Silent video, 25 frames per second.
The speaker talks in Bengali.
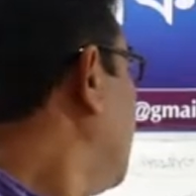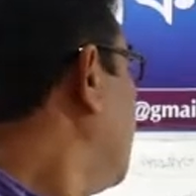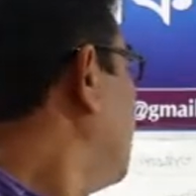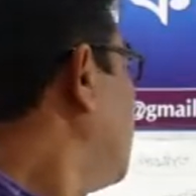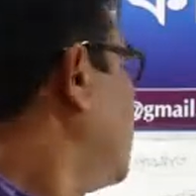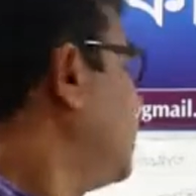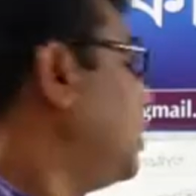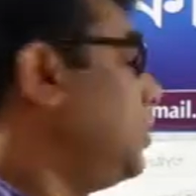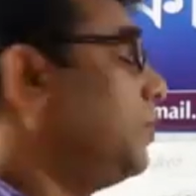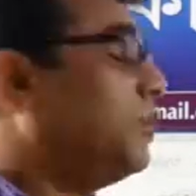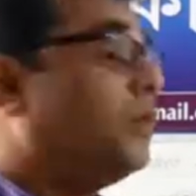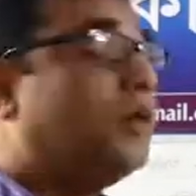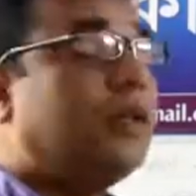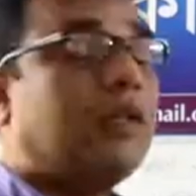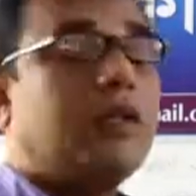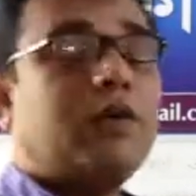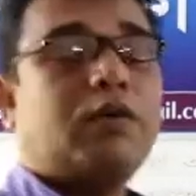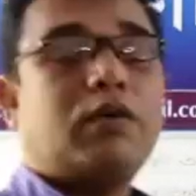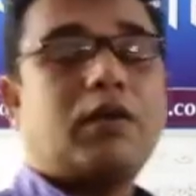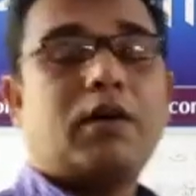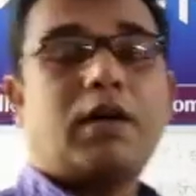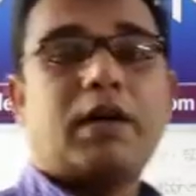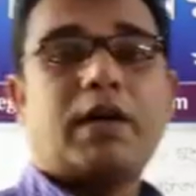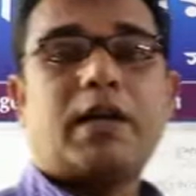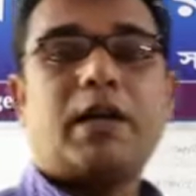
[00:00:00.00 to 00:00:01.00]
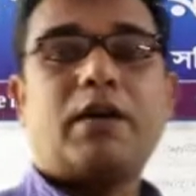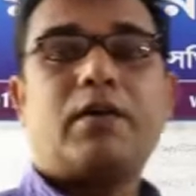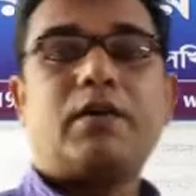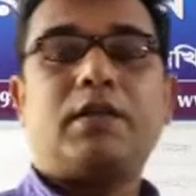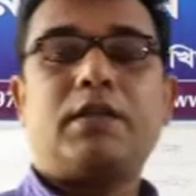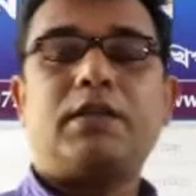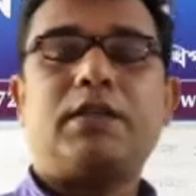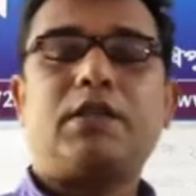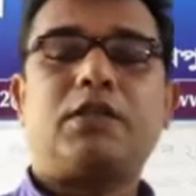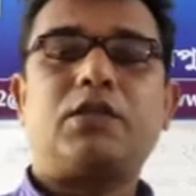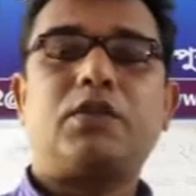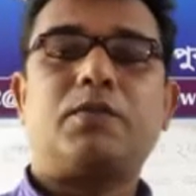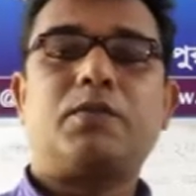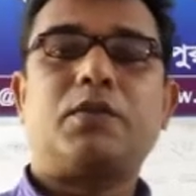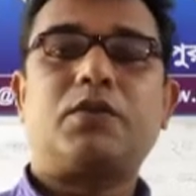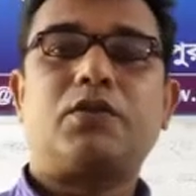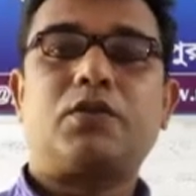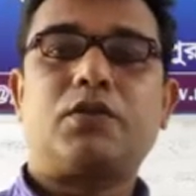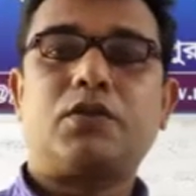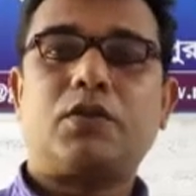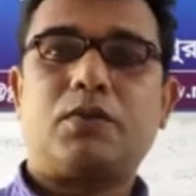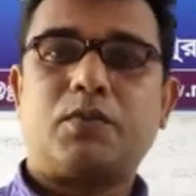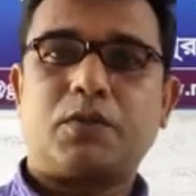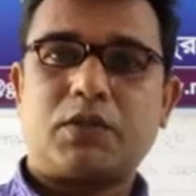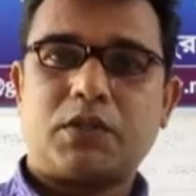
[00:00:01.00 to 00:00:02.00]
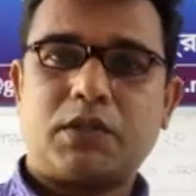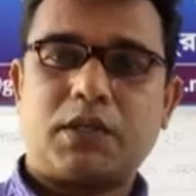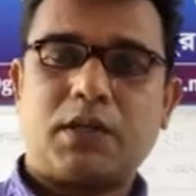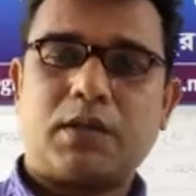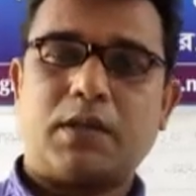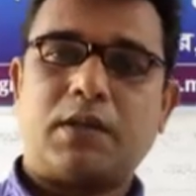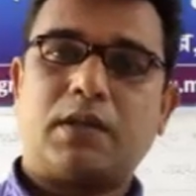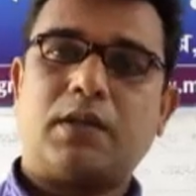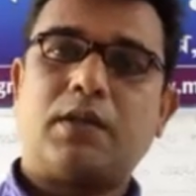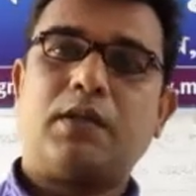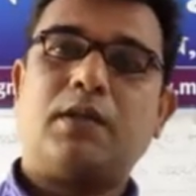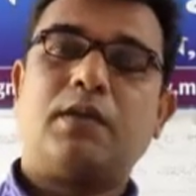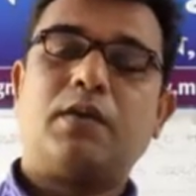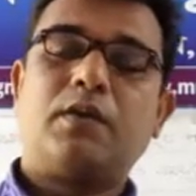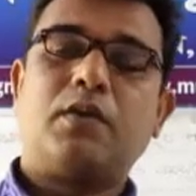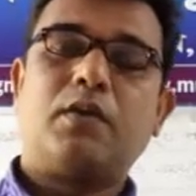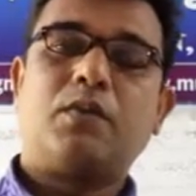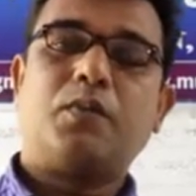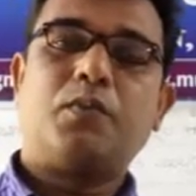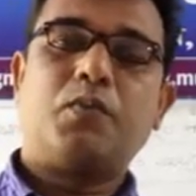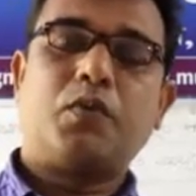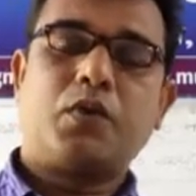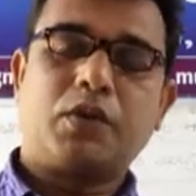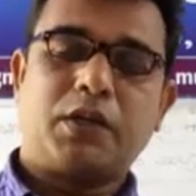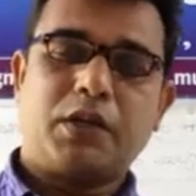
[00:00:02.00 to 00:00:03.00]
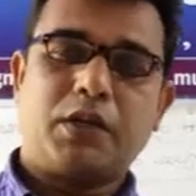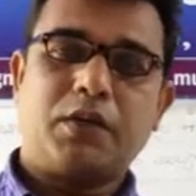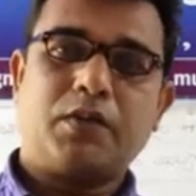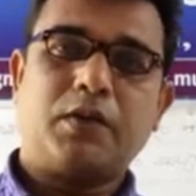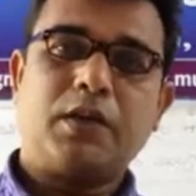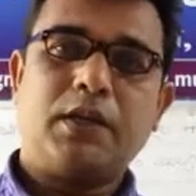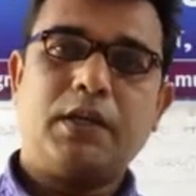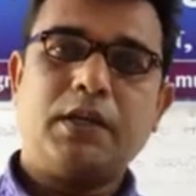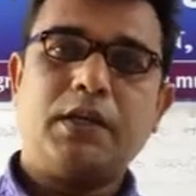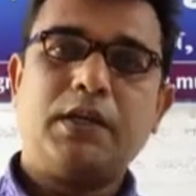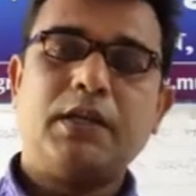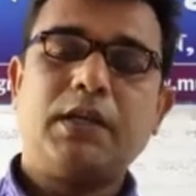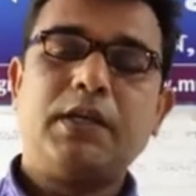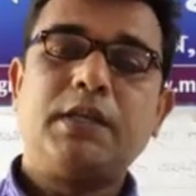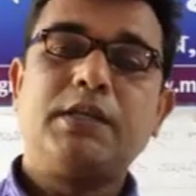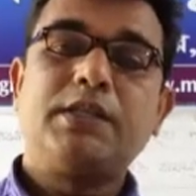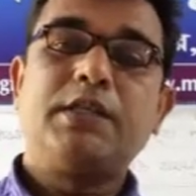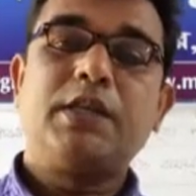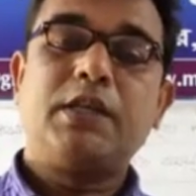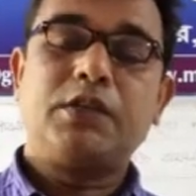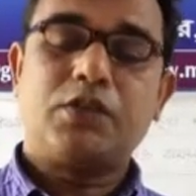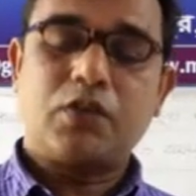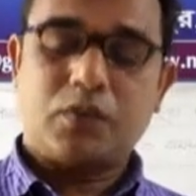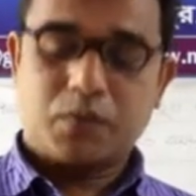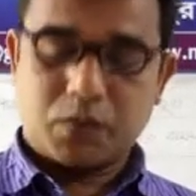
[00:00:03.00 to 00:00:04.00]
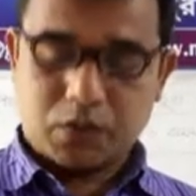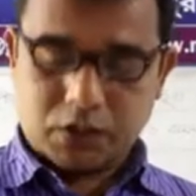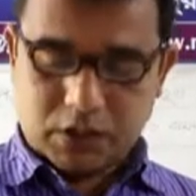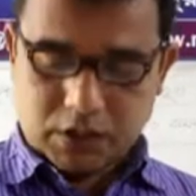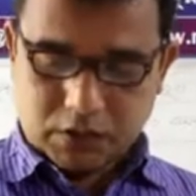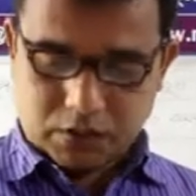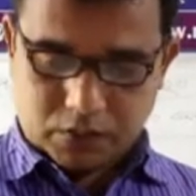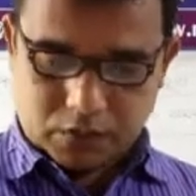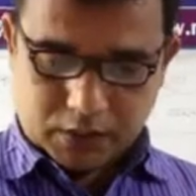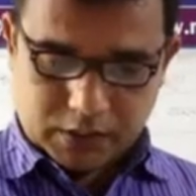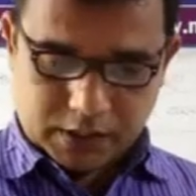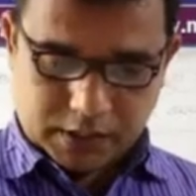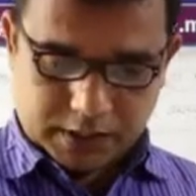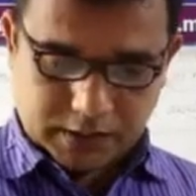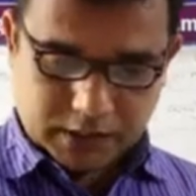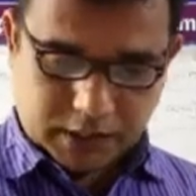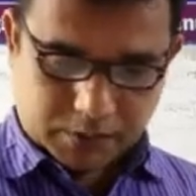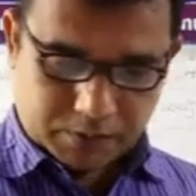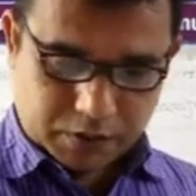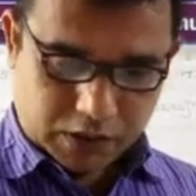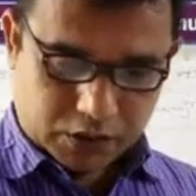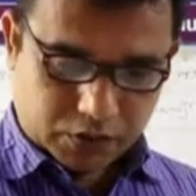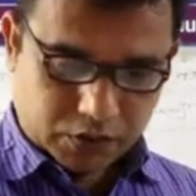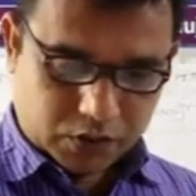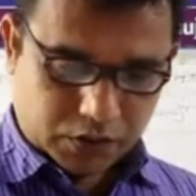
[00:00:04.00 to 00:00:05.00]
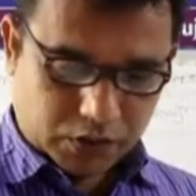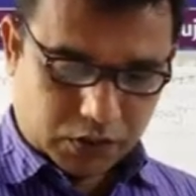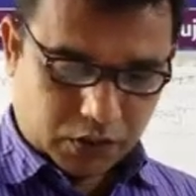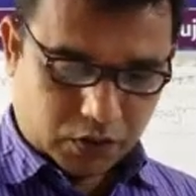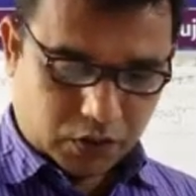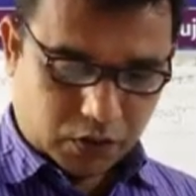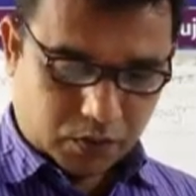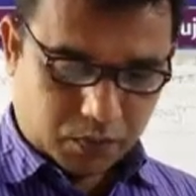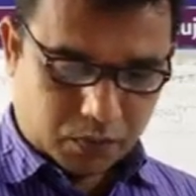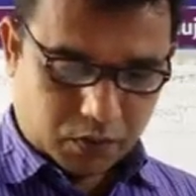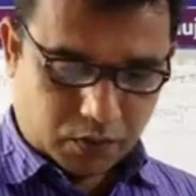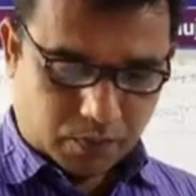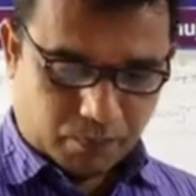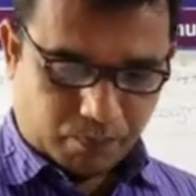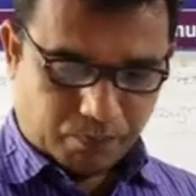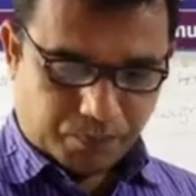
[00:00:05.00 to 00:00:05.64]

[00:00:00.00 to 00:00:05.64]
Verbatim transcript: প্রতিবন্ধী হওয়ার কারণে যে সমস্ত সমস্যা পড়তে হয় সেই সমস্যাগুলো নিয়ে আজকে আমরা আলোচনা করব